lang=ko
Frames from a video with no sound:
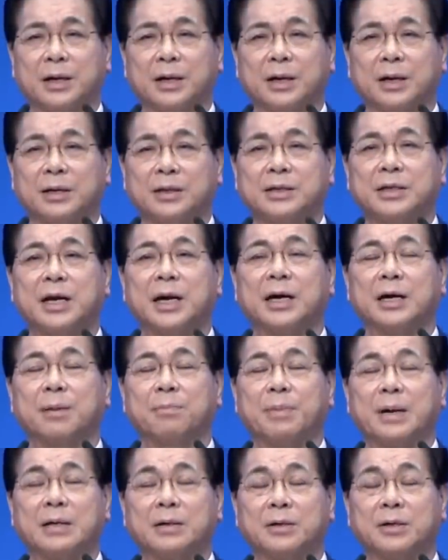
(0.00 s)
재앙에
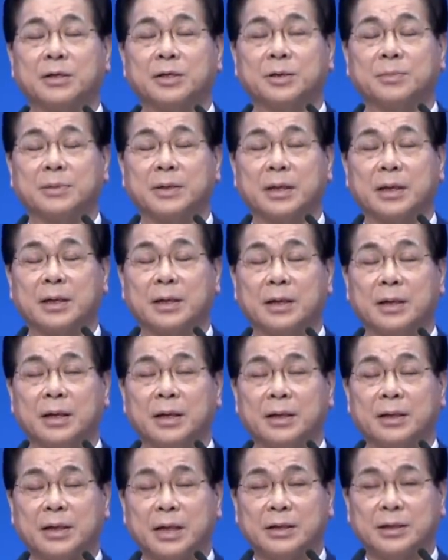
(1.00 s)
빠진 것입니다.
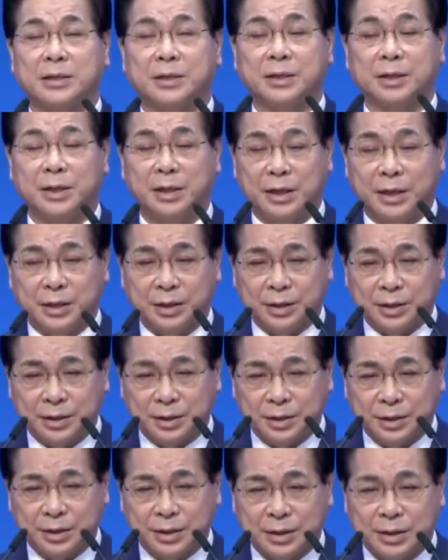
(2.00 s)
다시
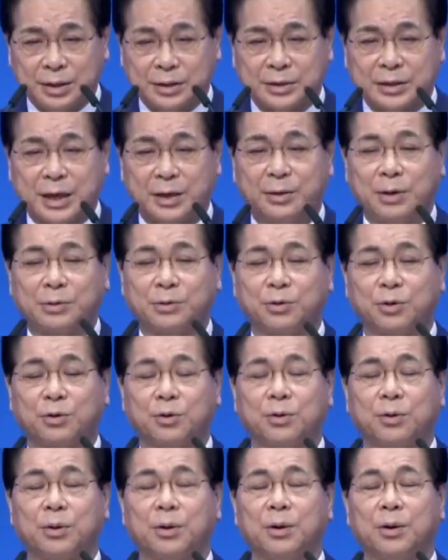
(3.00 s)
이 자연환경
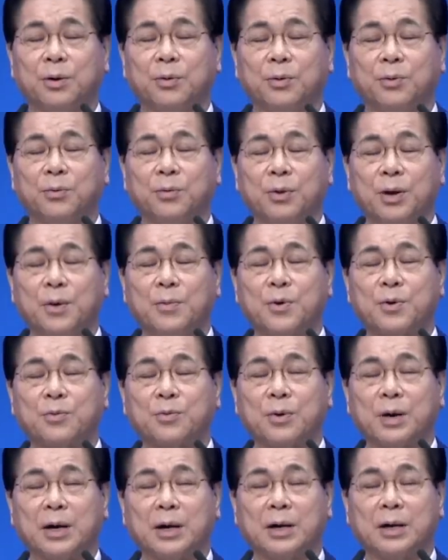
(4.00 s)

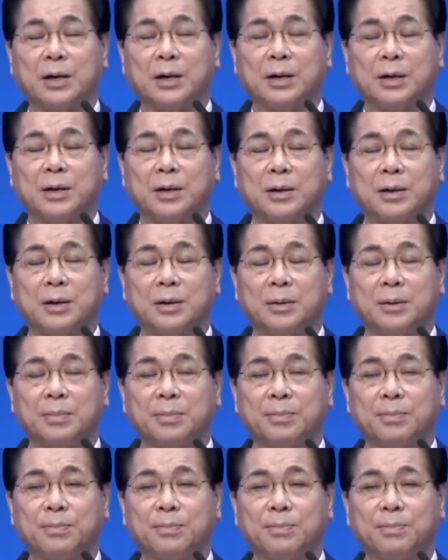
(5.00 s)
회복과
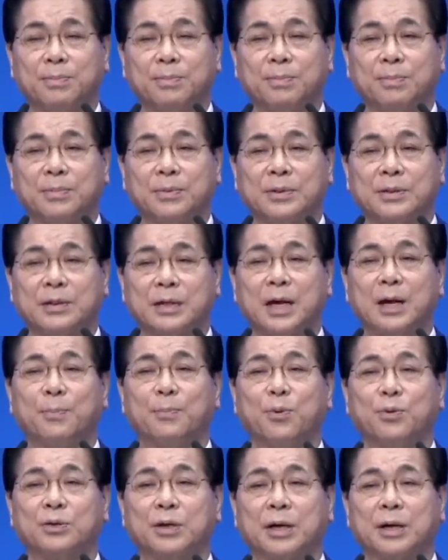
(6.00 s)
잘
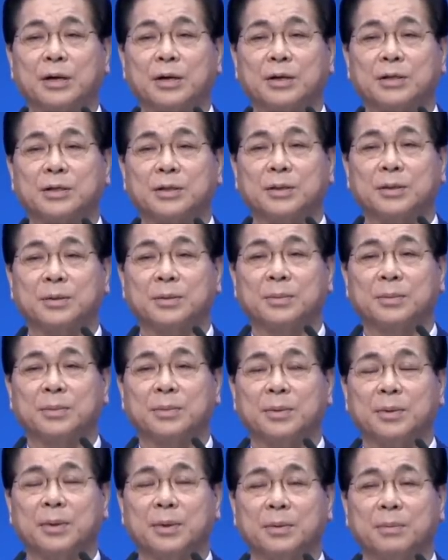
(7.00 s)
보존하는 것이
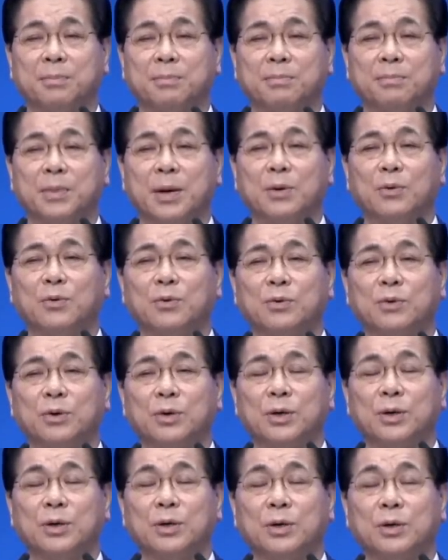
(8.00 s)
매우
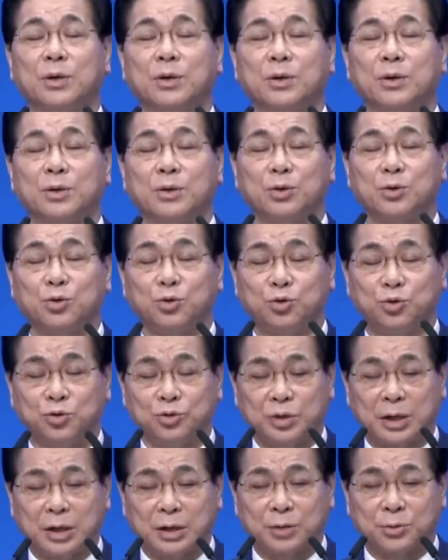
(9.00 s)

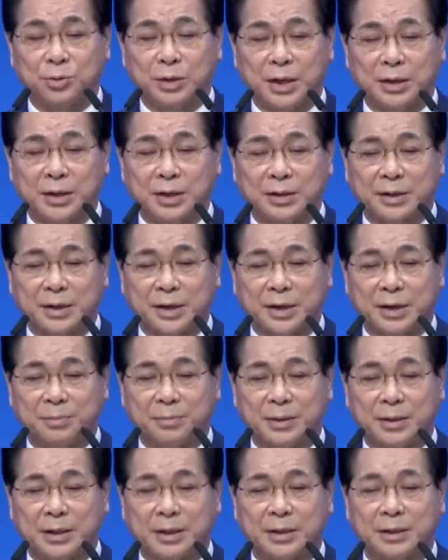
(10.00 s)
중요한 것을 우리가 깨달아야
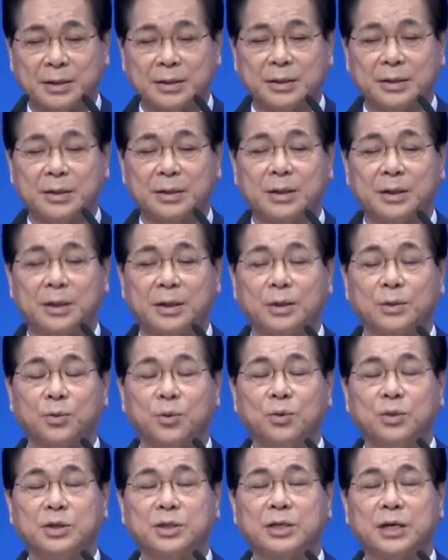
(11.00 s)
합니다.
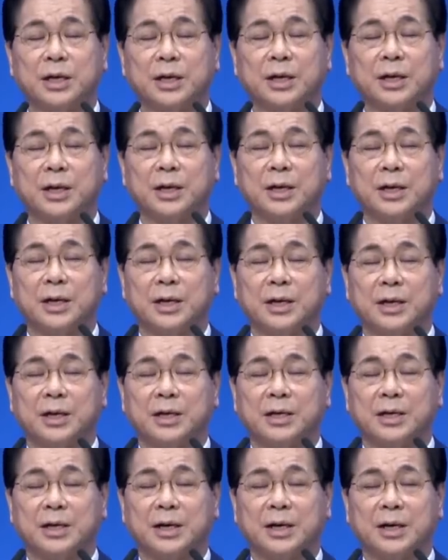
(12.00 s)
동시에
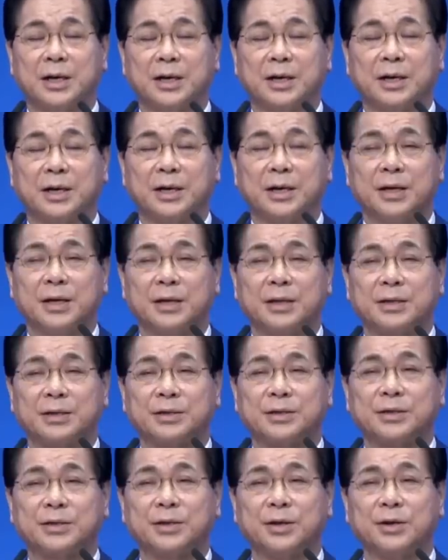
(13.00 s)
인간의
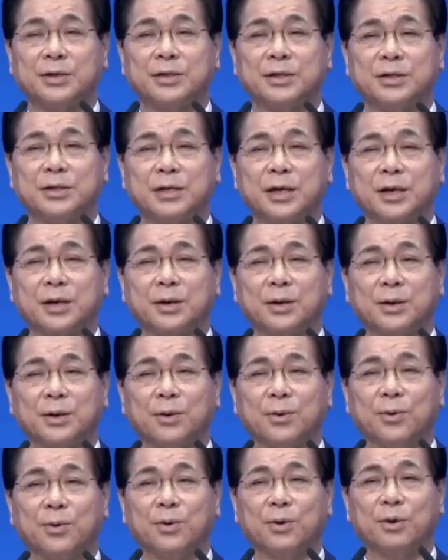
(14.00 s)

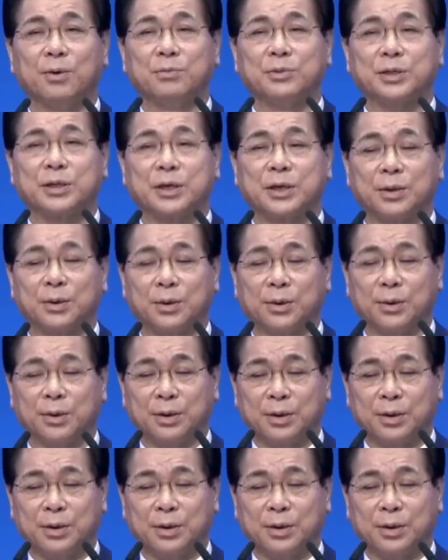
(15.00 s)
정신세계를 오염시키고